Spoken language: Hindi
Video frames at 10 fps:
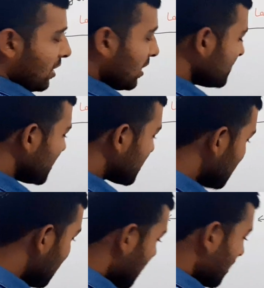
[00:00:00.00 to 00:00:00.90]
अब ये
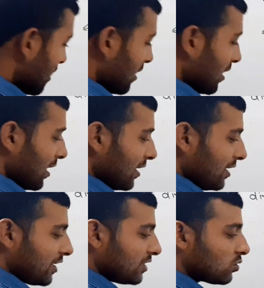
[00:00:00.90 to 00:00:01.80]
क्या कह रहा है
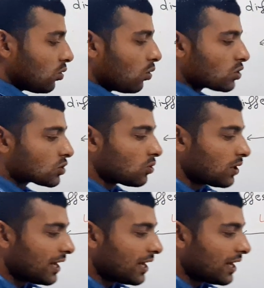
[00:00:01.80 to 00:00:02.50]
इट इज़ ऑल्सो